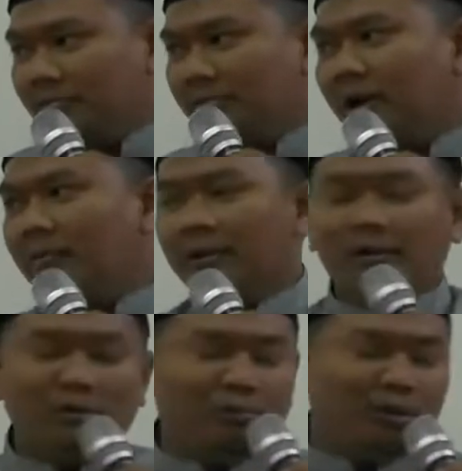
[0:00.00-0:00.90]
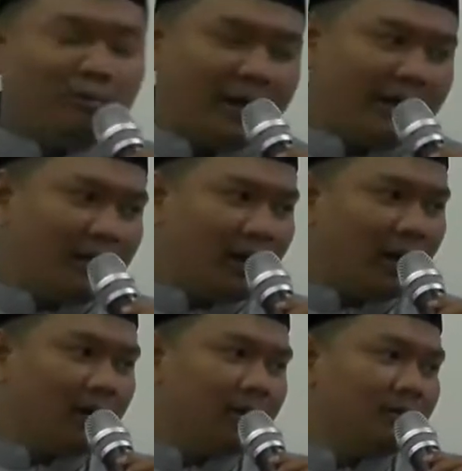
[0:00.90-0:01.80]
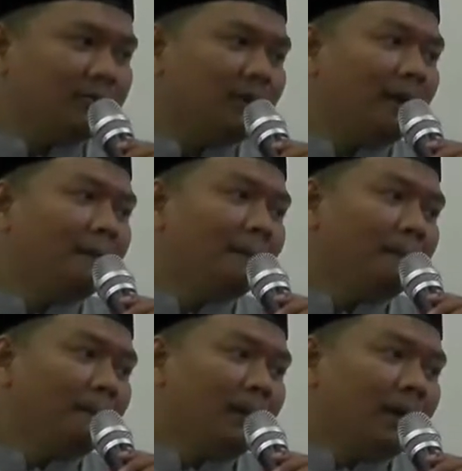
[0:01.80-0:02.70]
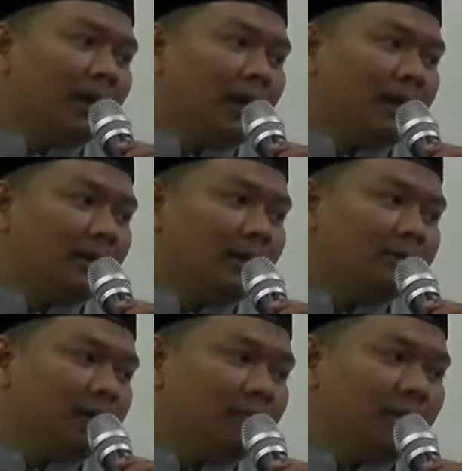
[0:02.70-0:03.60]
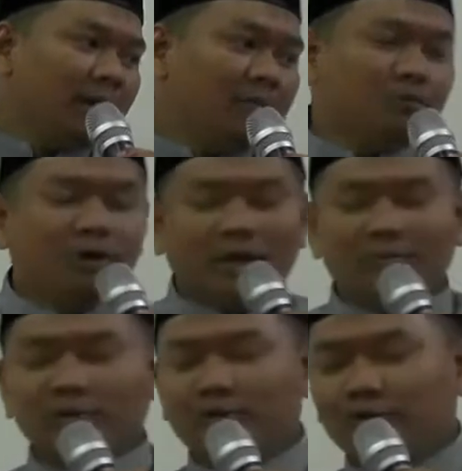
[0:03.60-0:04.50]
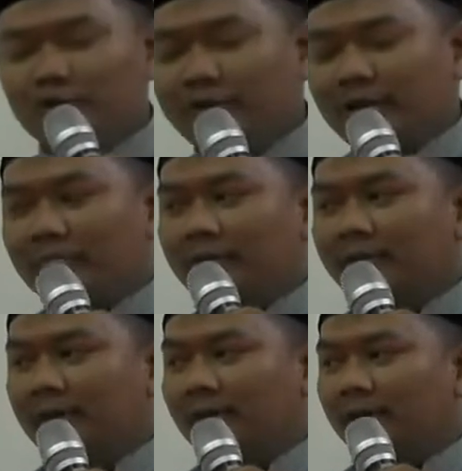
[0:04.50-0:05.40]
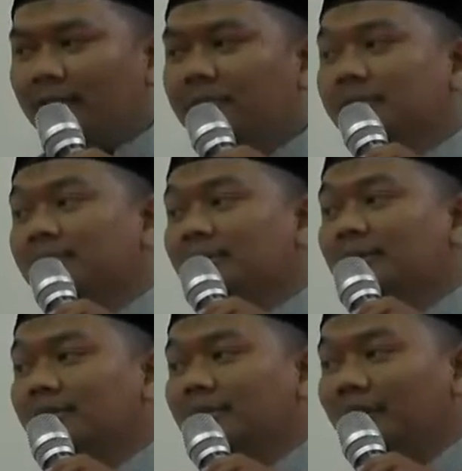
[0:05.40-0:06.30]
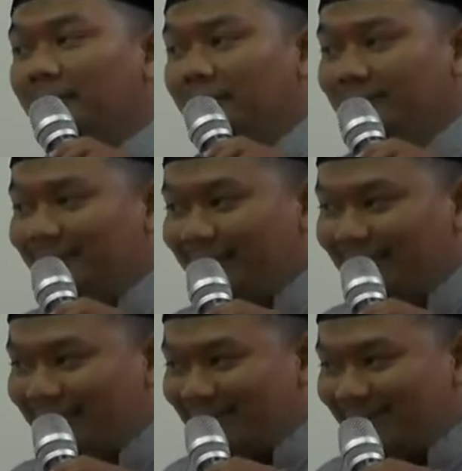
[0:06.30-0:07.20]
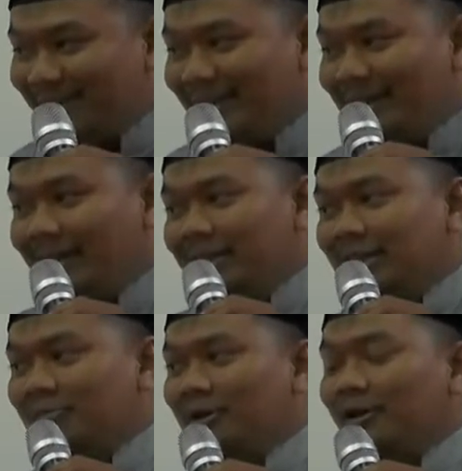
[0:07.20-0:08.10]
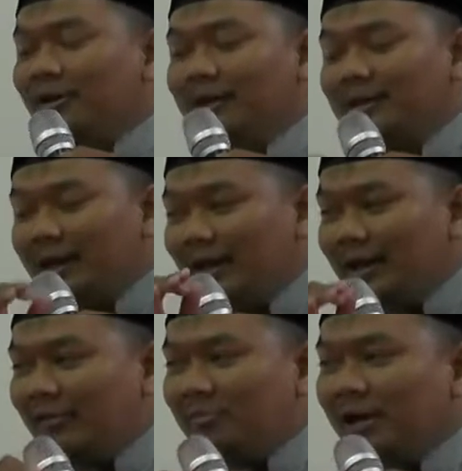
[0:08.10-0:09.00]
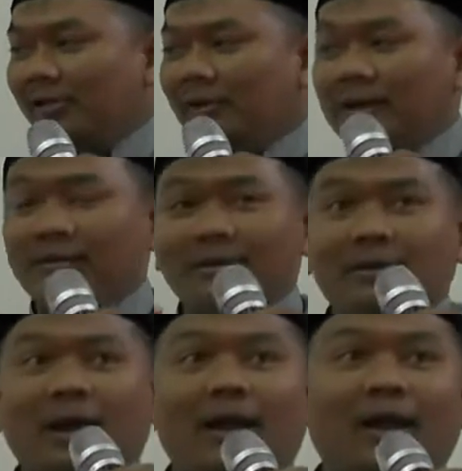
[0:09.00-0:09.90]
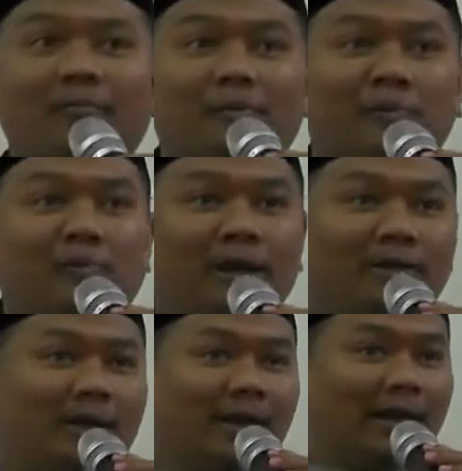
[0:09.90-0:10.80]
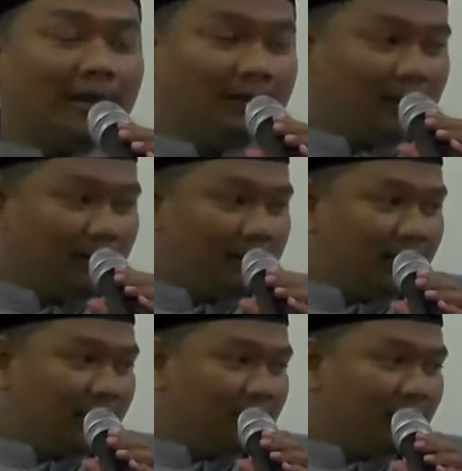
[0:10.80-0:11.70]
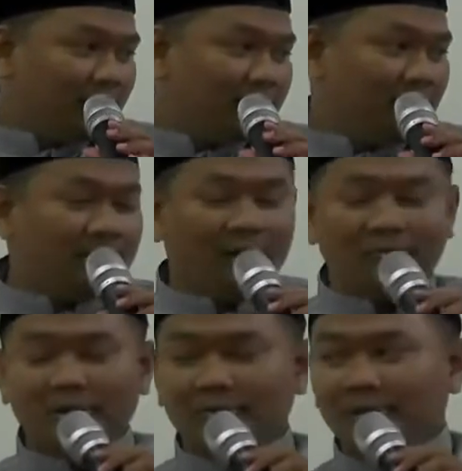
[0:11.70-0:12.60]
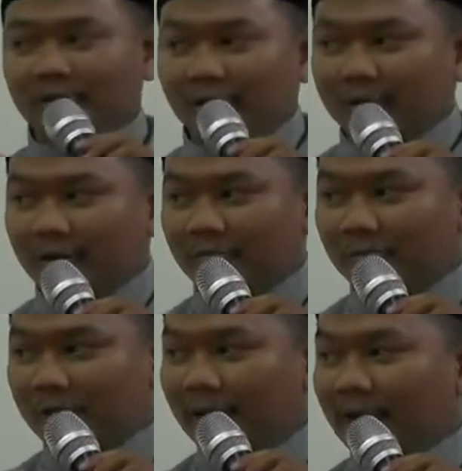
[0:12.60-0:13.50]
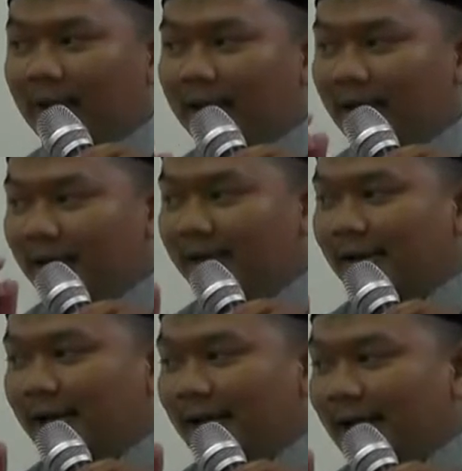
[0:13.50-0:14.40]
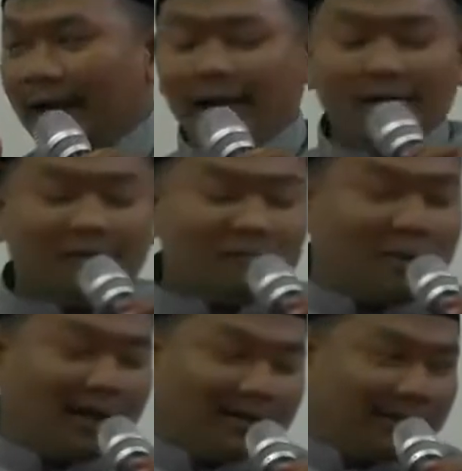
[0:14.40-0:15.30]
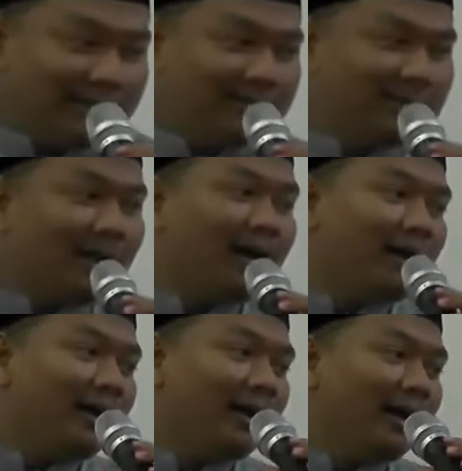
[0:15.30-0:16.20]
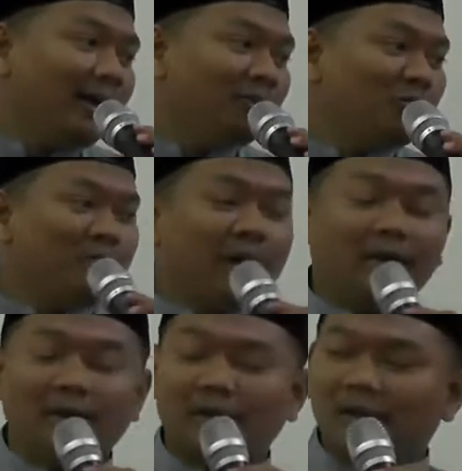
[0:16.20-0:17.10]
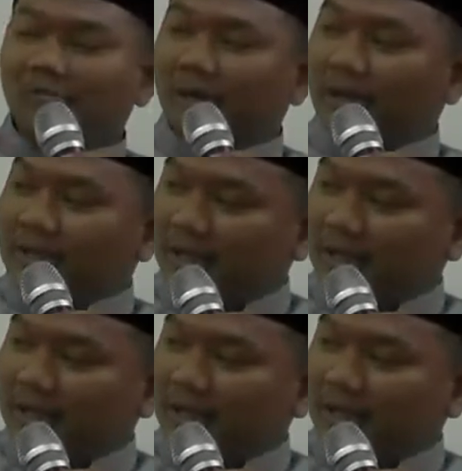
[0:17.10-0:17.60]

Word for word: Nabi Muhammad dulu belum ada kalender Islam. Kalender Islam ini kan mulai muncul zaman Sayyidina Umar bin Khattab, begitu. Tapi kalau kita lihat bagaimana sejarah pembuatan kalender Islam oleh Sayyidina Umar bin Khattab itu kan ada ada semangat hijrah. Itu bagian daripada